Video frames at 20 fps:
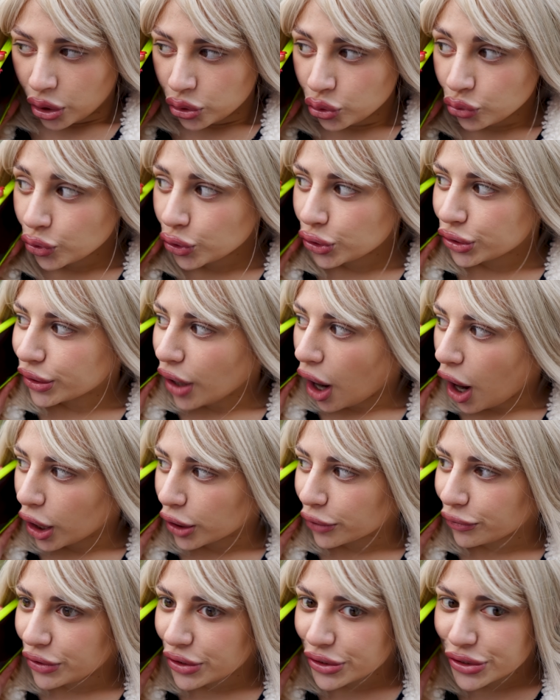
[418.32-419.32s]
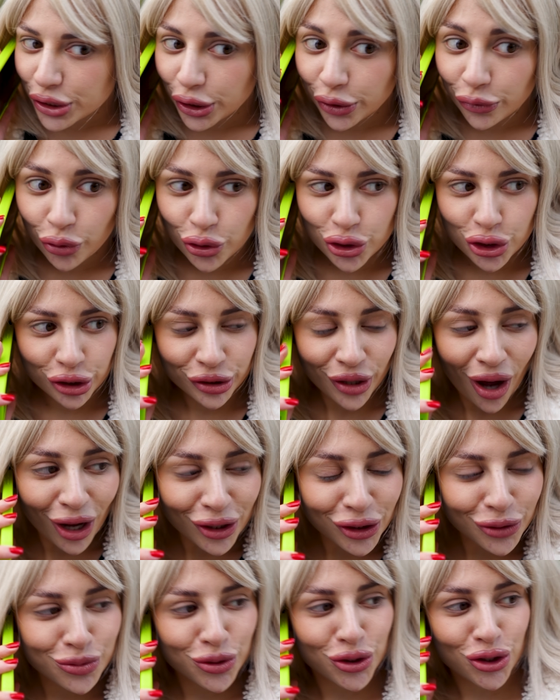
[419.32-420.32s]
Ну вот так, видите ли, его жена
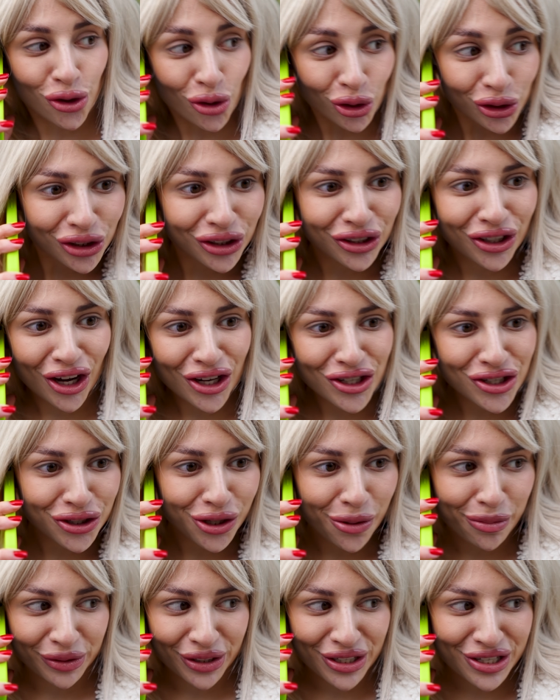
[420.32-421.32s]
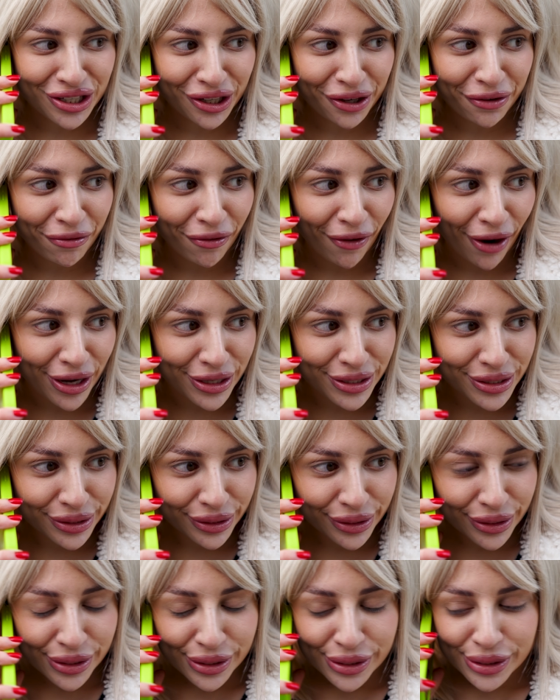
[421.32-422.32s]
там что-то начала подозревать.
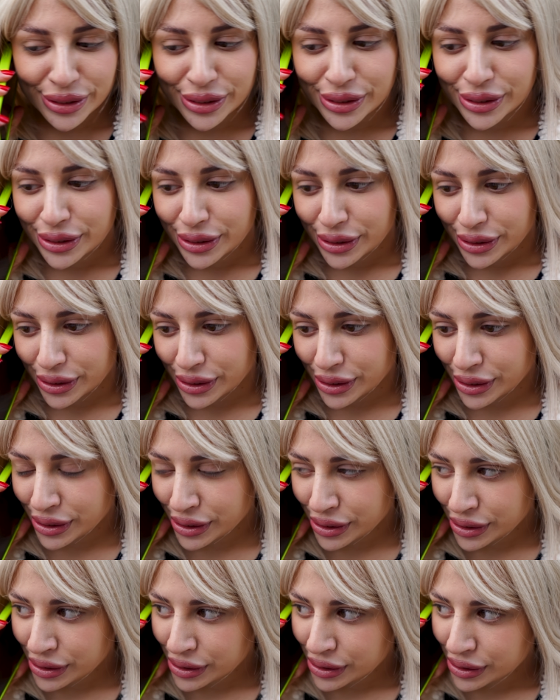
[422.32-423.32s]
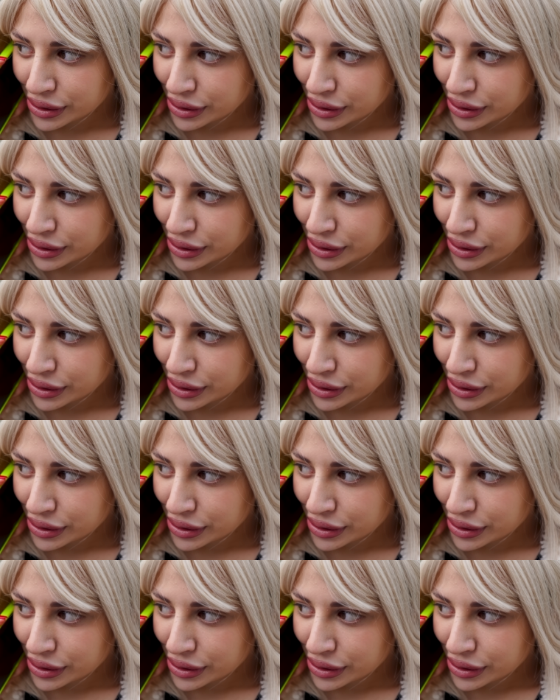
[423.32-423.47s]
Ага.